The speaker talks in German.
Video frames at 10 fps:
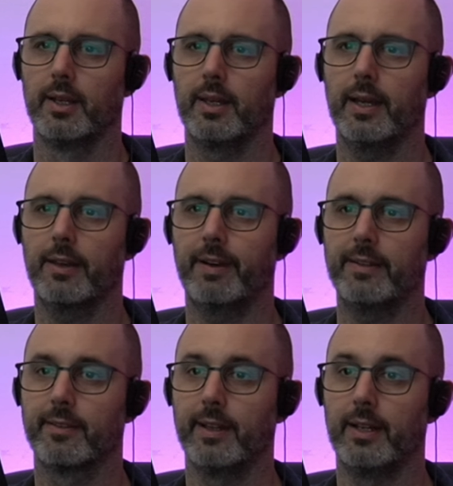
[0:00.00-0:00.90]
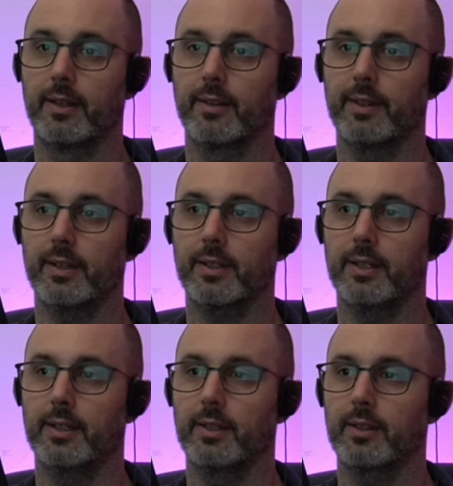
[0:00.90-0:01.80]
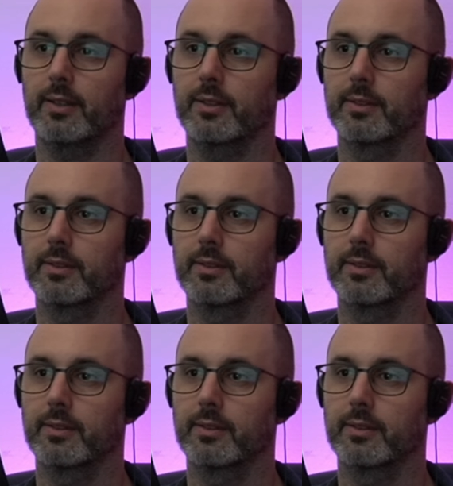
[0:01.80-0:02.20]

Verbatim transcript: Ja, ich weiß es ehrlich gesagt gar nicht.